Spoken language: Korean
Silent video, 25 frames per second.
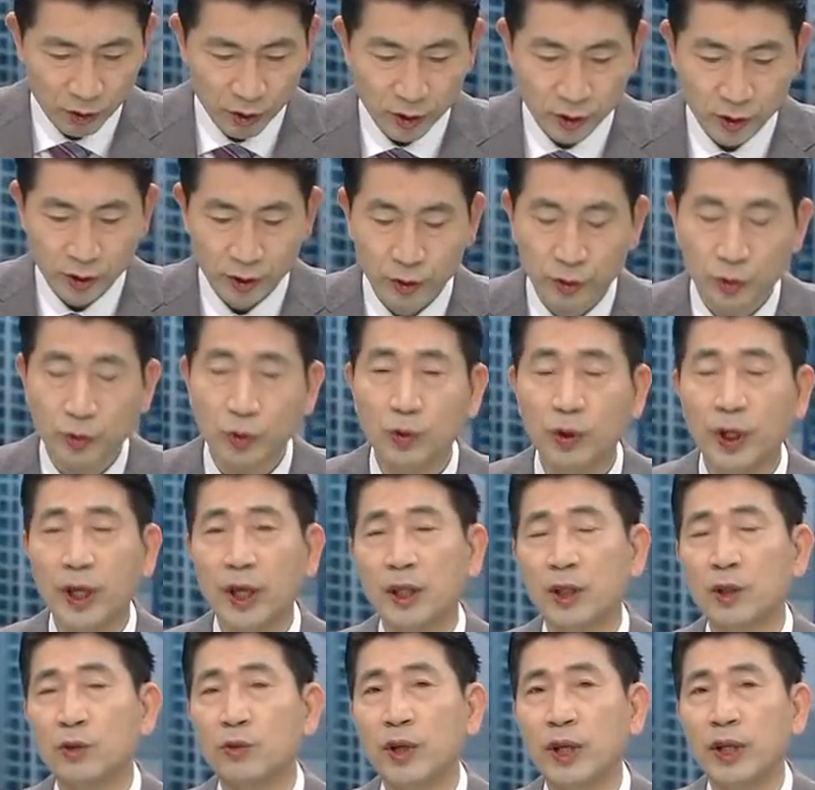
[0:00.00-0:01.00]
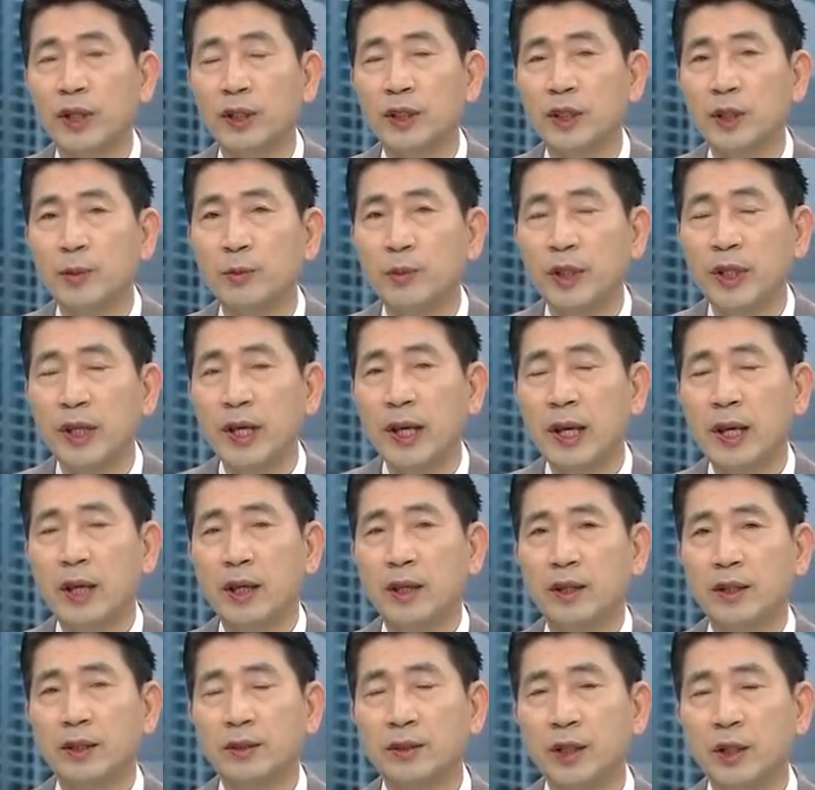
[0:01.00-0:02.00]
그쪽의 경우에는 이미
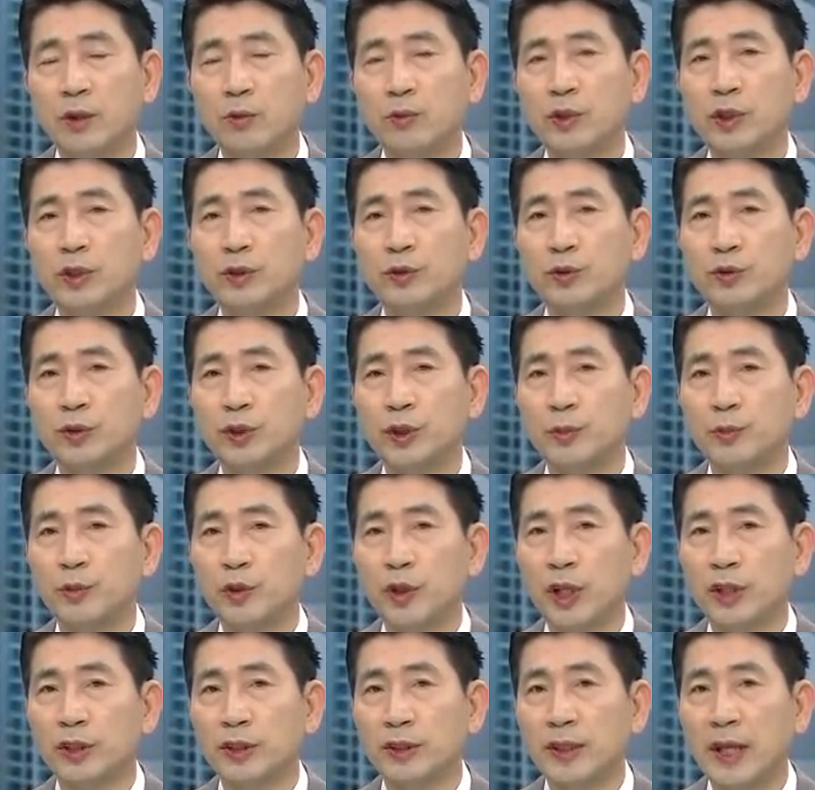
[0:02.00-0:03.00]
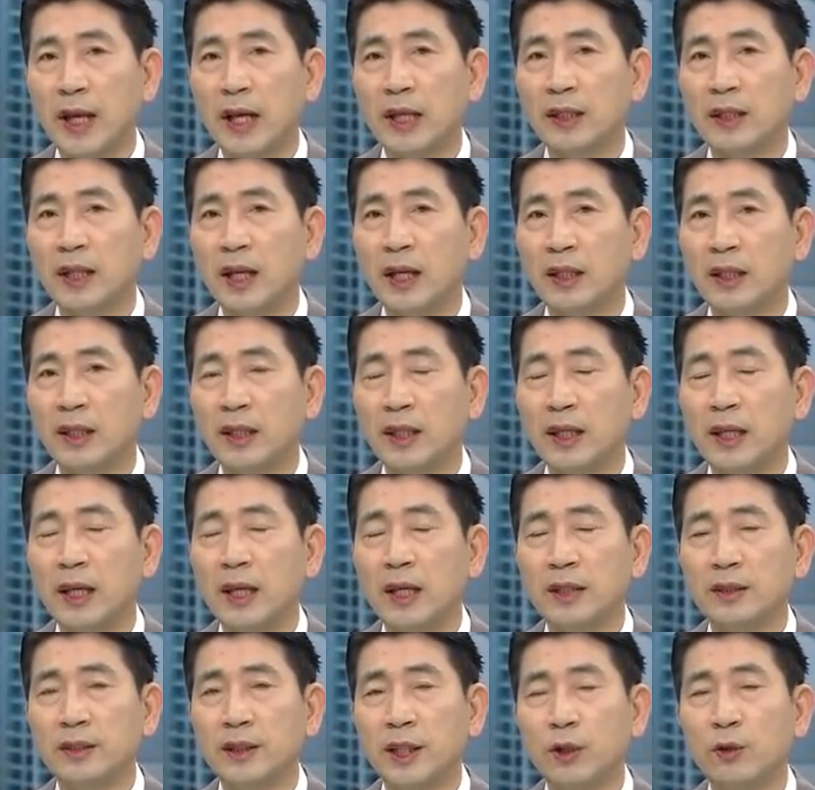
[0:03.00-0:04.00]
역세권을 중심으로 해서 상당히
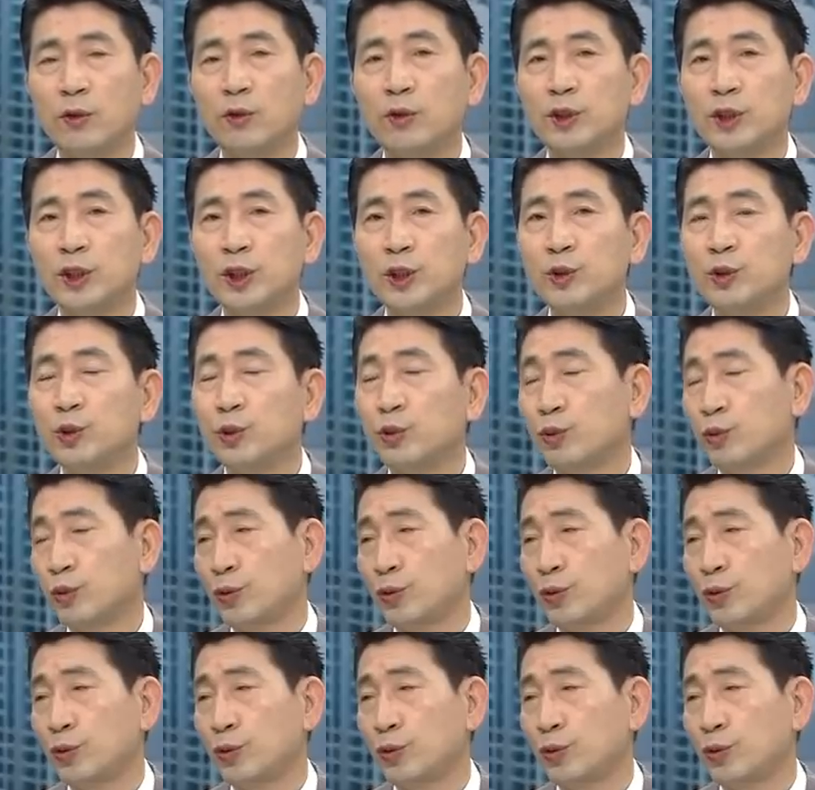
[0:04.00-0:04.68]
새로운 신축